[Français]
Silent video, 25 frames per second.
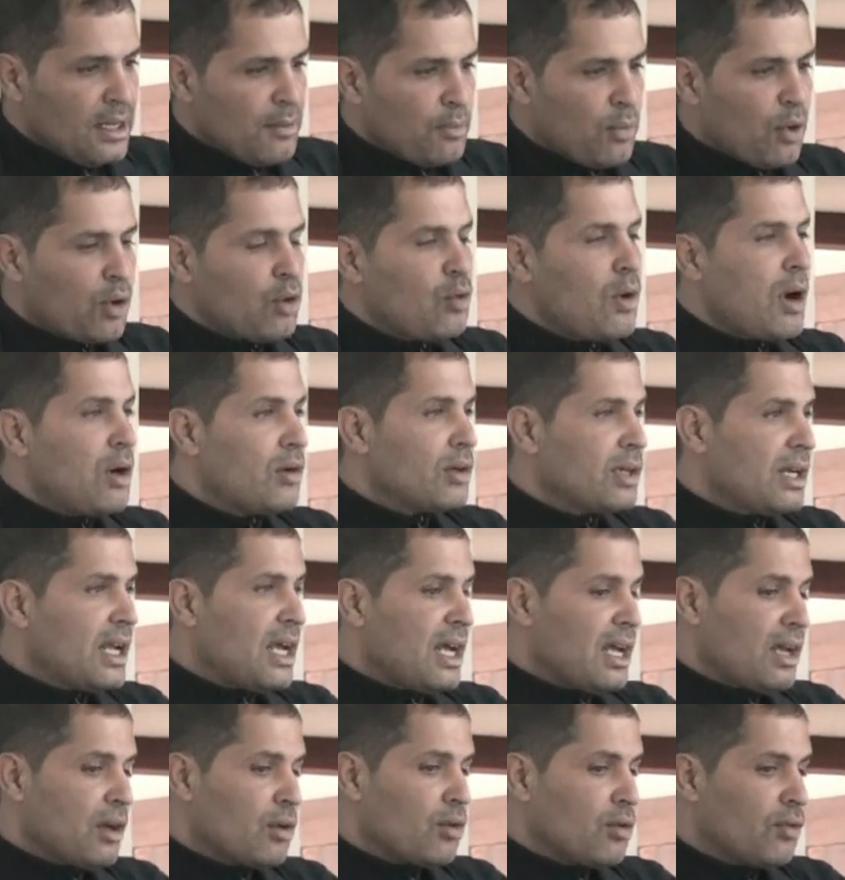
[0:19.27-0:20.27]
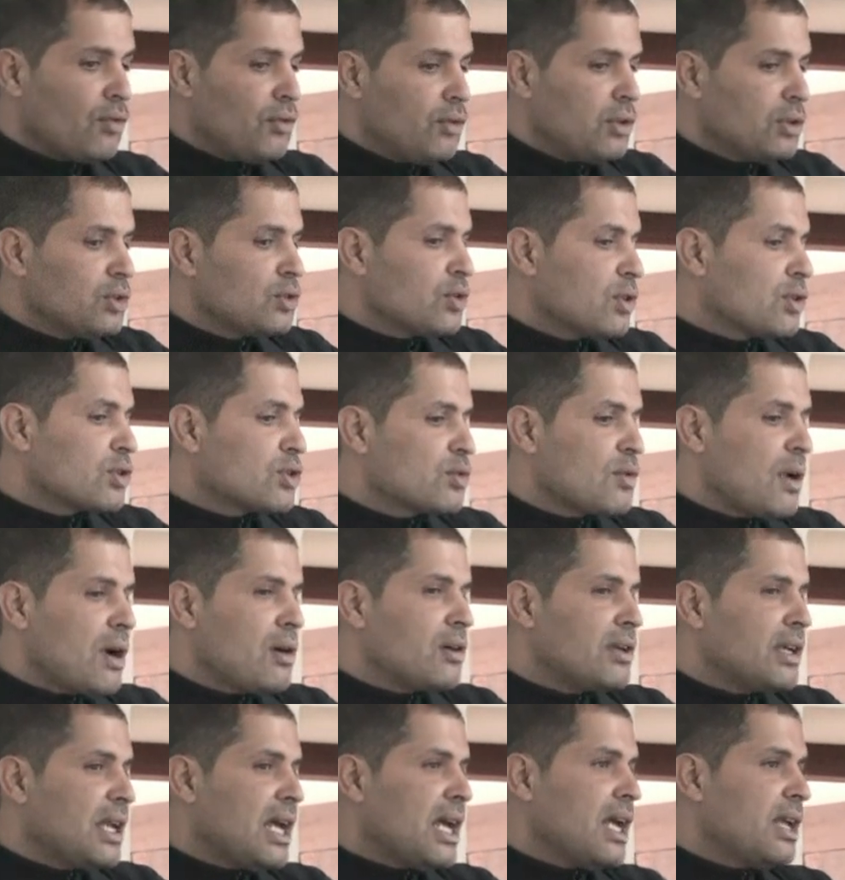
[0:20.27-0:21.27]
Pourquoi on a un reflux Donc soit
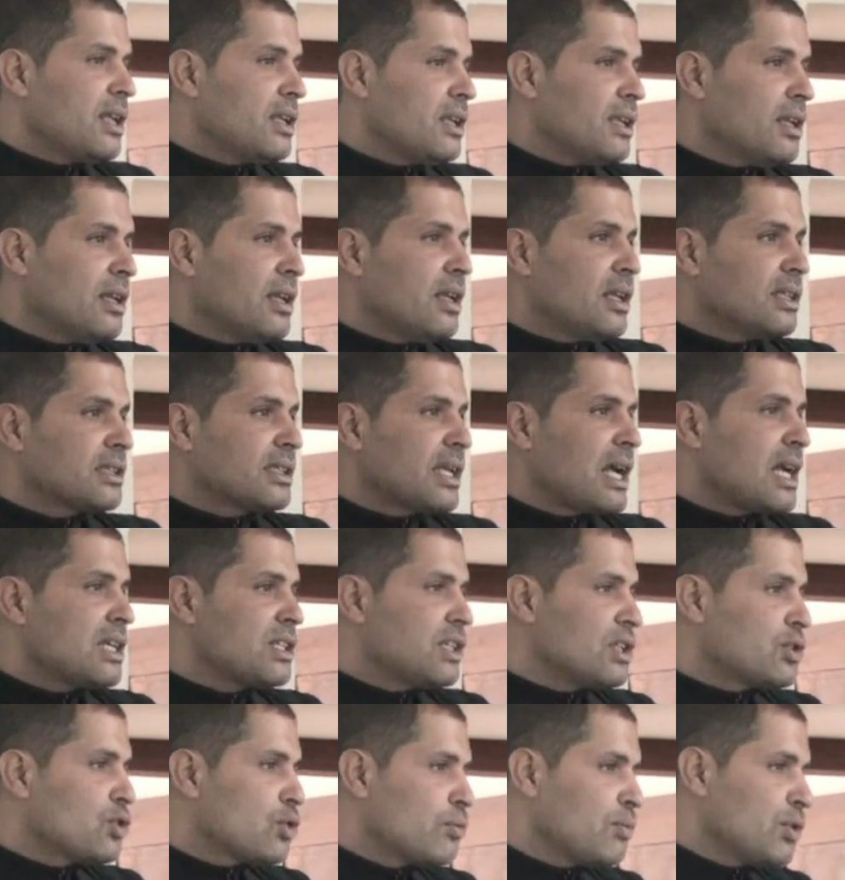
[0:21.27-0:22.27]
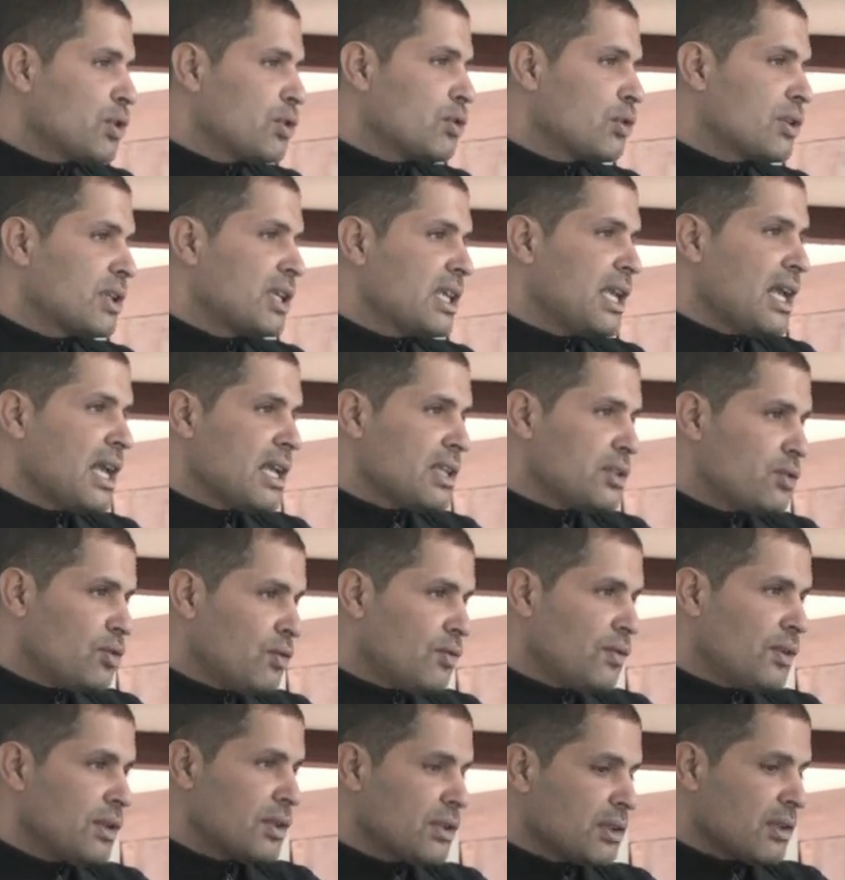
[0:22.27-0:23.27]
on a un, trajet somique qui est
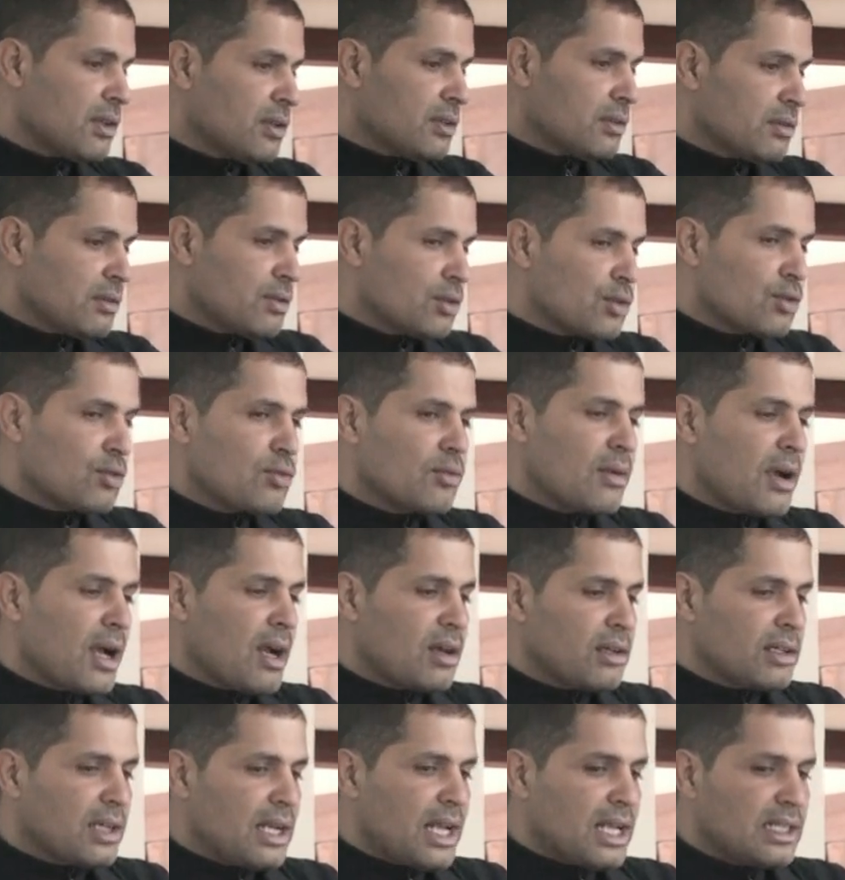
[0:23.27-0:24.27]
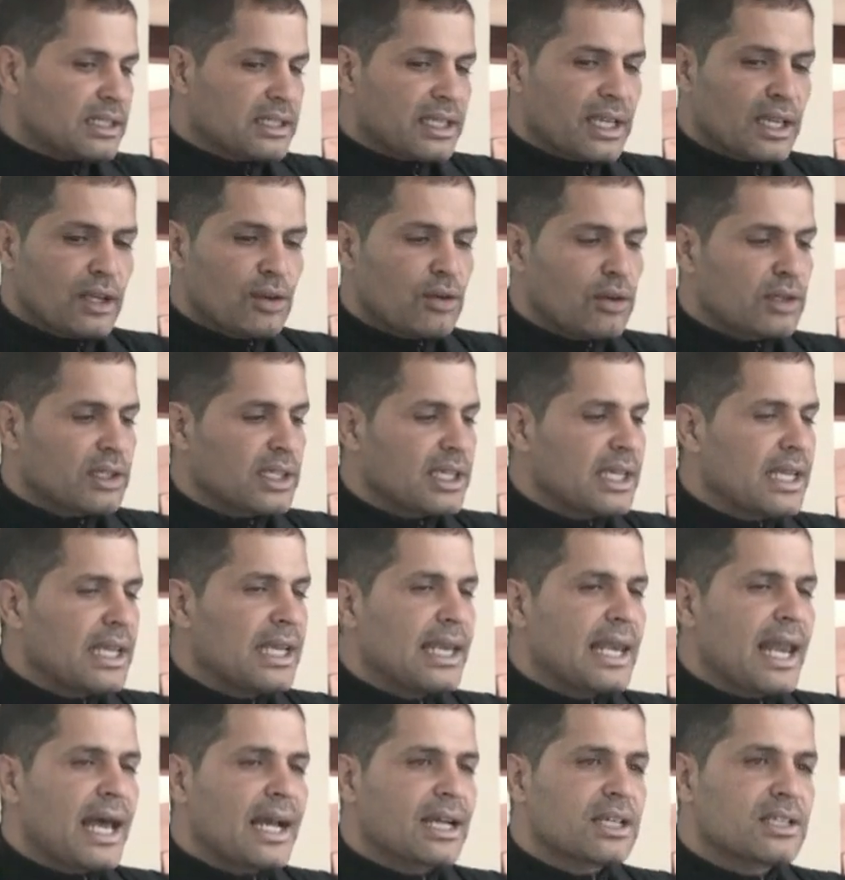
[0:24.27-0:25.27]
insuffisant, soit on a un trigon qui
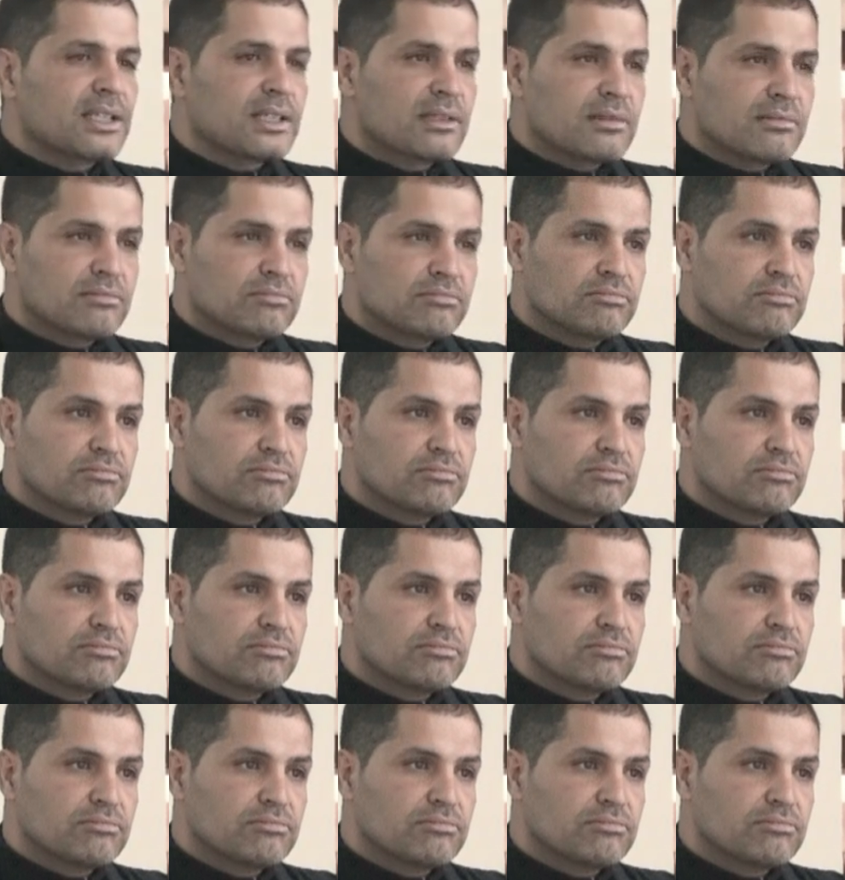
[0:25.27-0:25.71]
laxe,